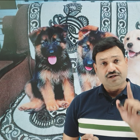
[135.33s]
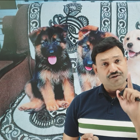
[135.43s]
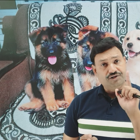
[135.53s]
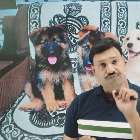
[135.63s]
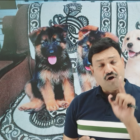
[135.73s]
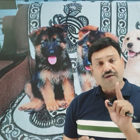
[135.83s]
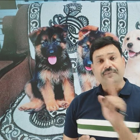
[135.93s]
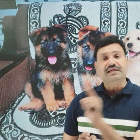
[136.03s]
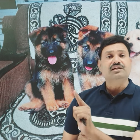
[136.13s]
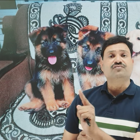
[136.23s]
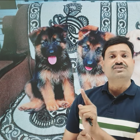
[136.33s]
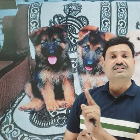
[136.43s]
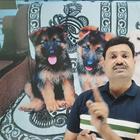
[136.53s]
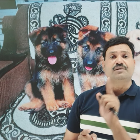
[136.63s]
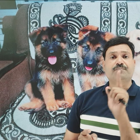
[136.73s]
डिवॉर्मिंग की वजह
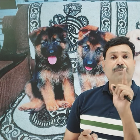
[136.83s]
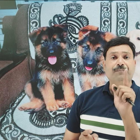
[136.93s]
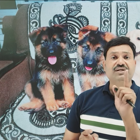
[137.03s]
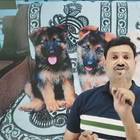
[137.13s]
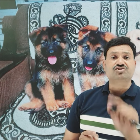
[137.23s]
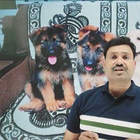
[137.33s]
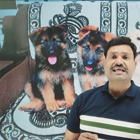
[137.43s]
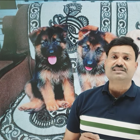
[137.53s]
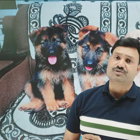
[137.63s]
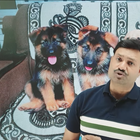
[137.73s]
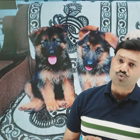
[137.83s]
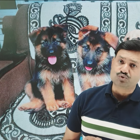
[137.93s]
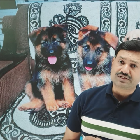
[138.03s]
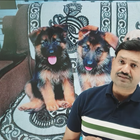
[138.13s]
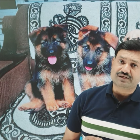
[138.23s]
से पप्पी स्ट्रेस में
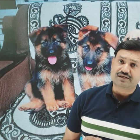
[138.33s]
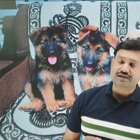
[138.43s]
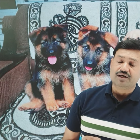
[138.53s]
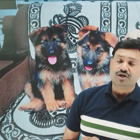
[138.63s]
ज़रूर जाता है